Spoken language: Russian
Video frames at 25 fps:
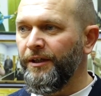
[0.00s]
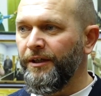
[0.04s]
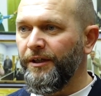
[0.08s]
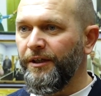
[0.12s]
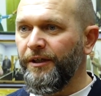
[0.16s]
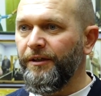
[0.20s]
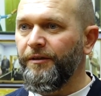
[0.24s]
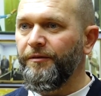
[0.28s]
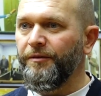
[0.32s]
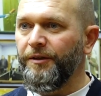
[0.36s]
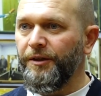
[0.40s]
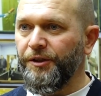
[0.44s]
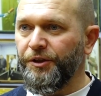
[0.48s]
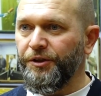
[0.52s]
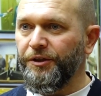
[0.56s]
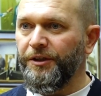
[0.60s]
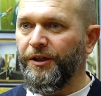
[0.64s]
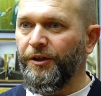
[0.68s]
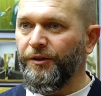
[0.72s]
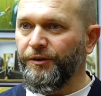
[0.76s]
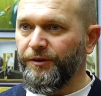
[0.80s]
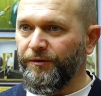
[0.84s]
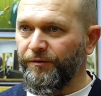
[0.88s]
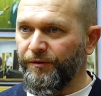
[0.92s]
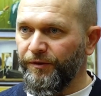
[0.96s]
и
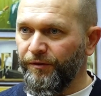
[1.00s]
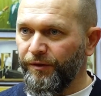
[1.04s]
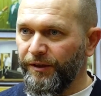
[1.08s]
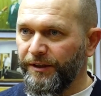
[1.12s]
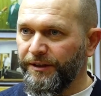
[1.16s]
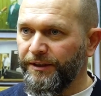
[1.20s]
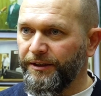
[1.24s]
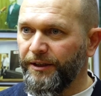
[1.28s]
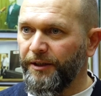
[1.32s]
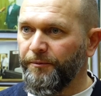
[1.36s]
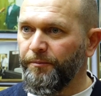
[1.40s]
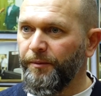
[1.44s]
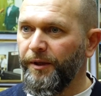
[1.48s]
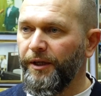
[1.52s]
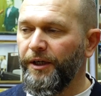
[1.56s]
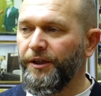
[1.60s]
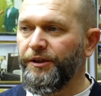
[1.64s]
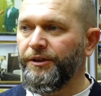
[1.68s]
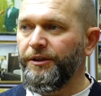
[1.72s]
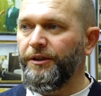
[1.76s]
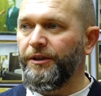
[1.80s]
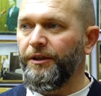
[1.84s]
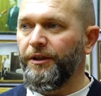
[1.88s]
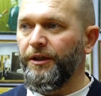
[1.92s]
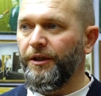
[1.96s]
начинается весь этот
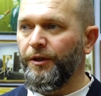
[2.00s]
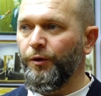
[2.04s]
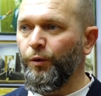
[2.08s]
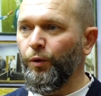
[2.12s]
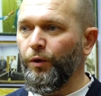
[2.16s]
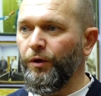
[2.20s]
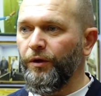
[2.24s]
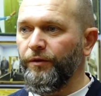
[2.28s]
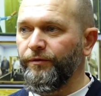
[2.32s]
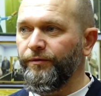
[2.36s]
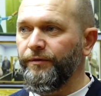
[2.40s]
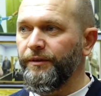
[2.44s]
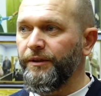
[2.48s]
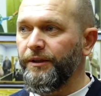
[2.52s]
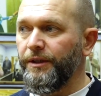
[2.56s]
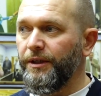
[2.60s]
перечень глаголов.